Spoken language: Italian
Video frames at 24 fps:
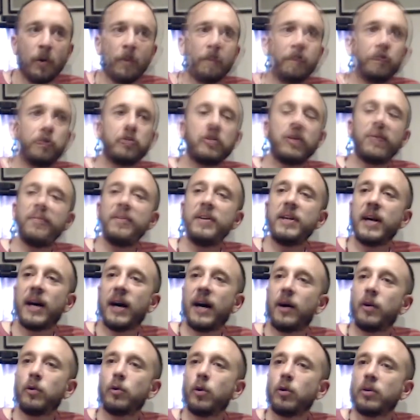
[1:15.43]

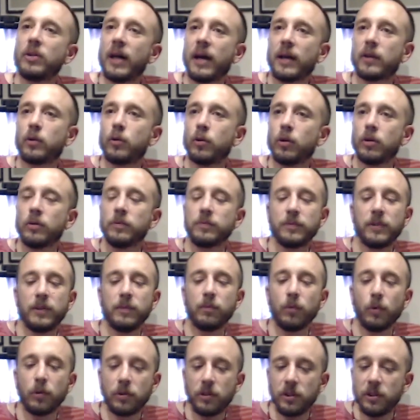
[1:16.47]
Tuttavia ho notato in
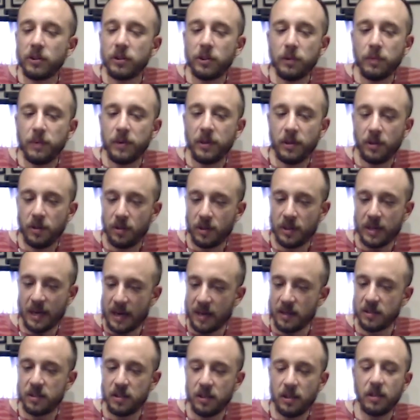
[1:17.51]
moltissimi
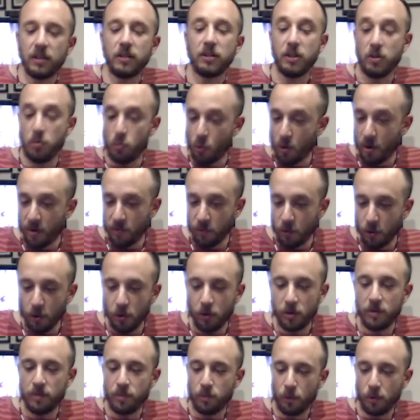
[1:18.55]
casi, di
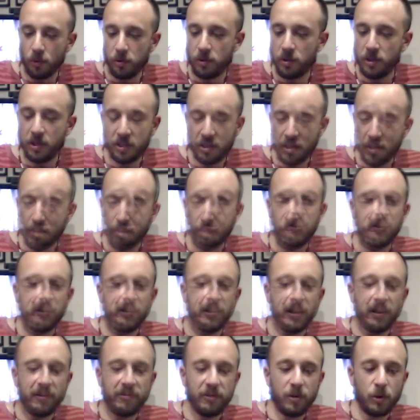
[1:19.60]
nuovo in molti esempi
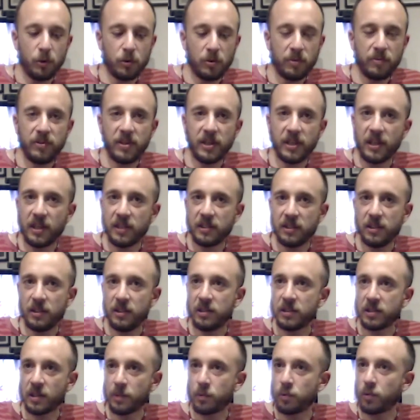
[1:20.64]
della filosofia della
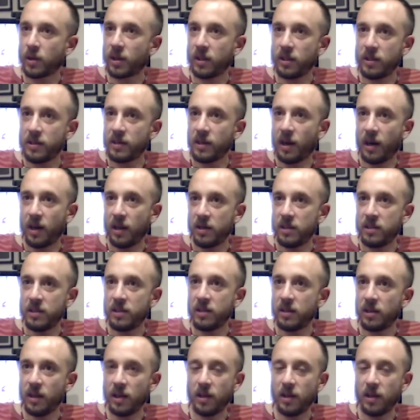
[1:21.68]
sinistra più radicali,